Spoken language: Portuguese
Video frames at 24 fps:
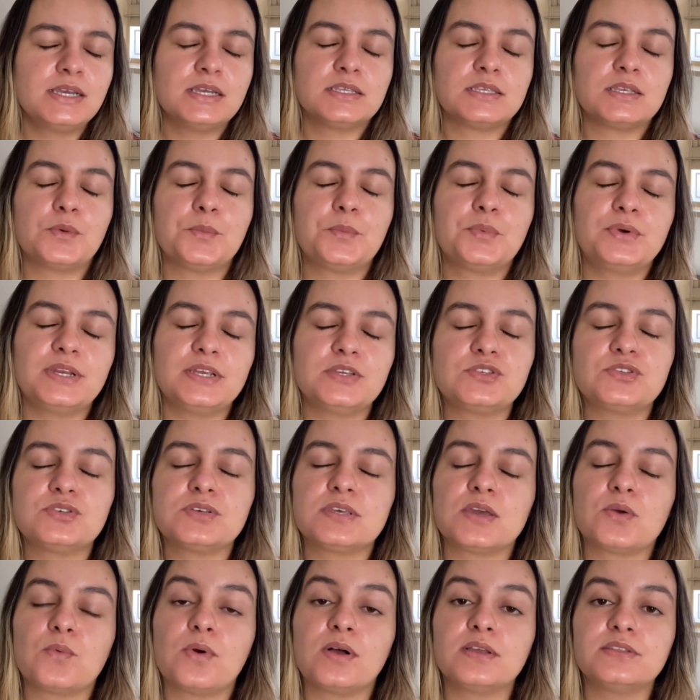Então por isso
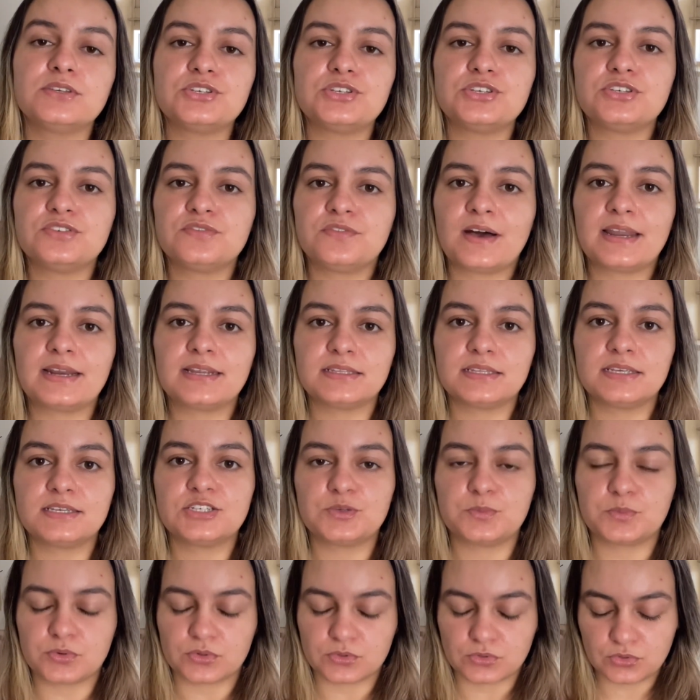que quando a gente fala
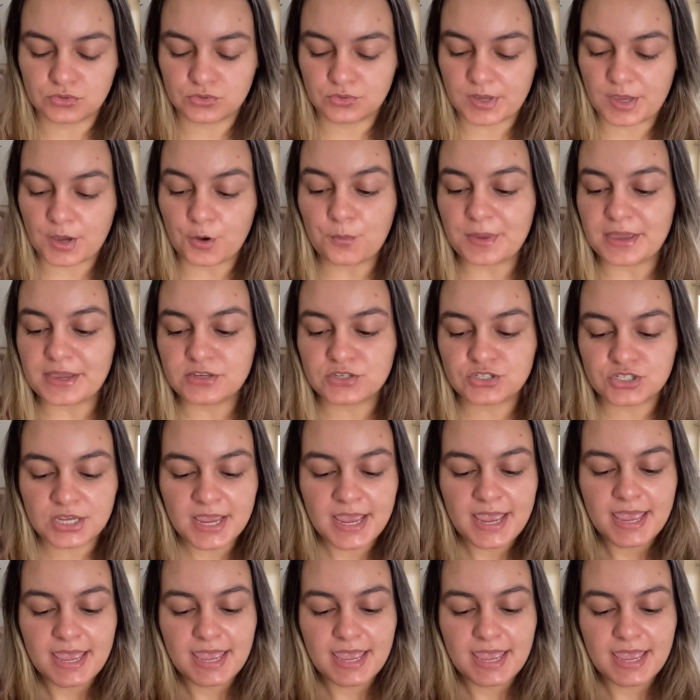deste produto, realmente